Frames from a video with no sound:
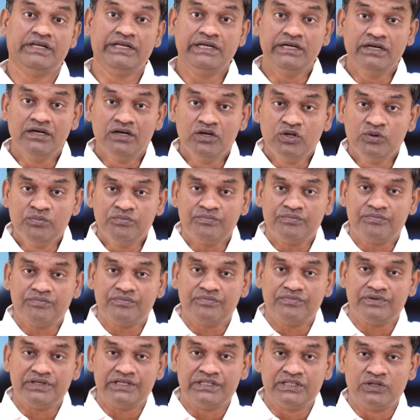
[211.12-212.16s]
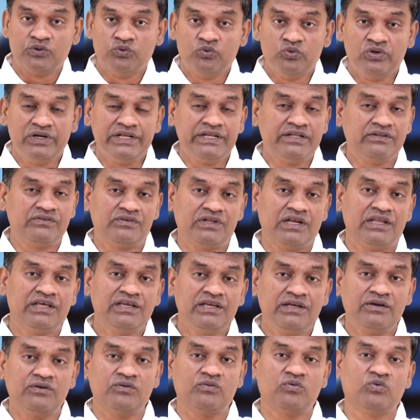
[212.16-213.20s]
நீங்களும் இந்த ஊழியத்தில்
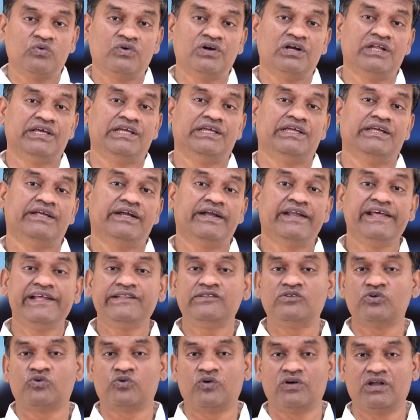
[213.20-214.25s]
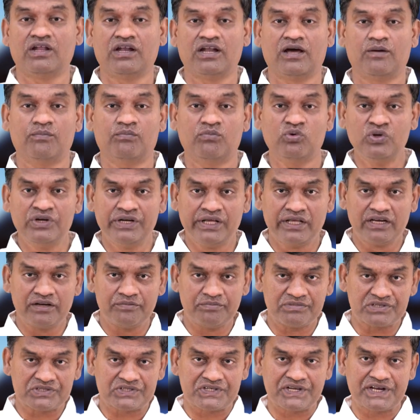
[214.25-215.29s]
உங்களை இணைத்து கொள்ளலாம் முழு
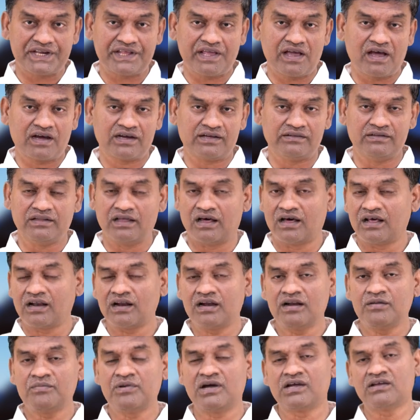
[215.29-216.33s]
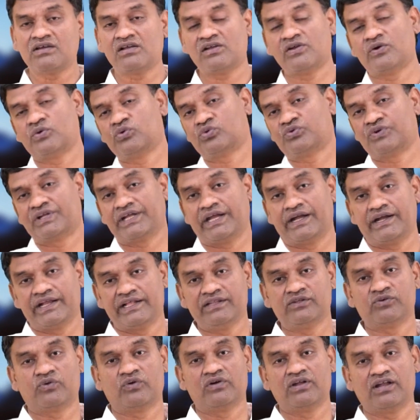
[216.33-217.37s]
நேரம் மிஷ்டதியாக தாராளமாக எங்களோடு கூட
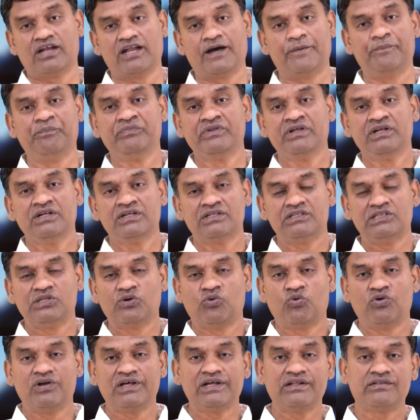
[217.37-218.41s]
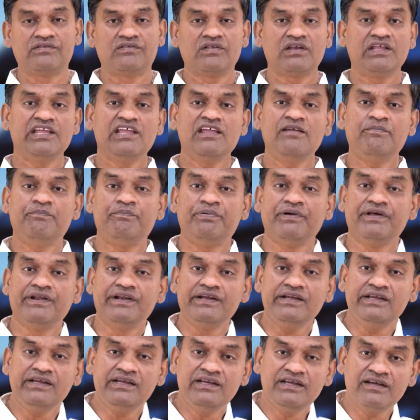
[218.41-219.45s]
இணைந்து கொள்ளலாம் இந்த உலகத்திலேயே
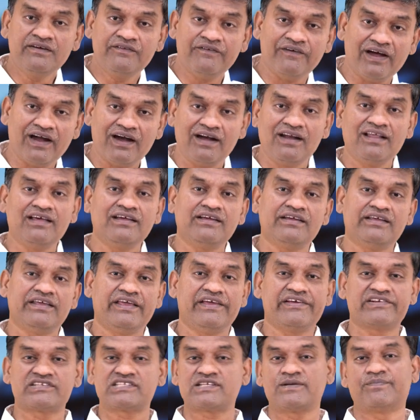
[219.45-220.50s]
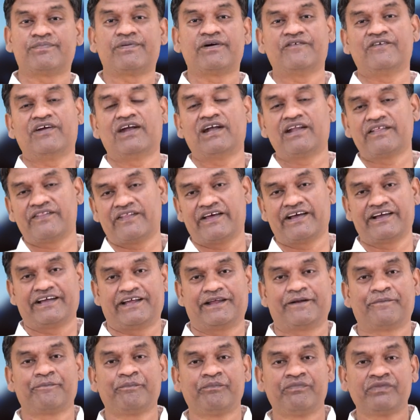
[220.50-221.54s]
பெரிய வேலை ஏசப்பா வேலை தாங்க
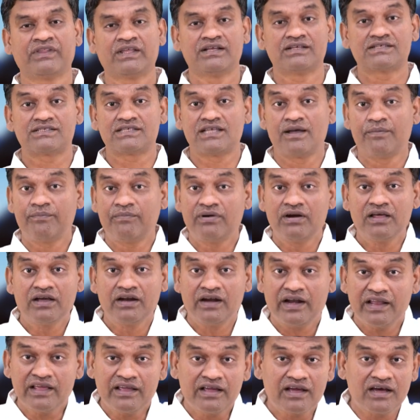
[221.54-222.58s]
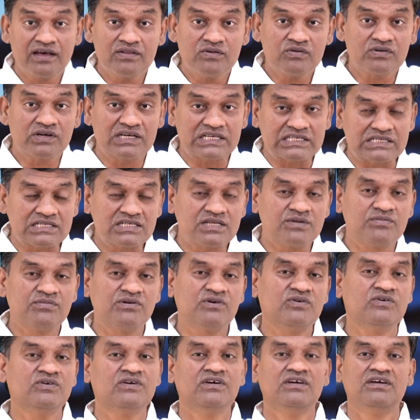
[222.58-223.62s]
சம்பளம் கிடைக்காதோ
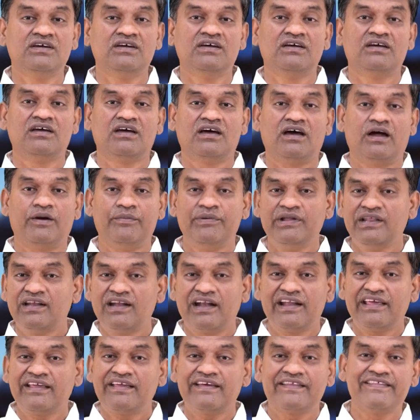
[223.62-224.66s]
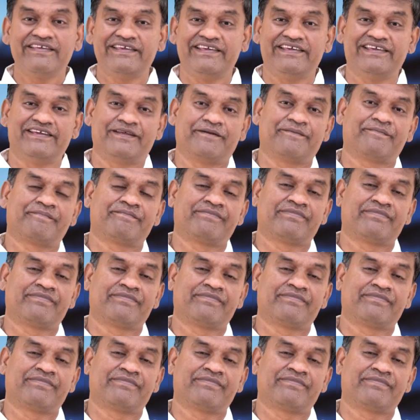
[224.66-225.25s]
கஷ்டமோ அப்படின்னு நினைக்காதீங்க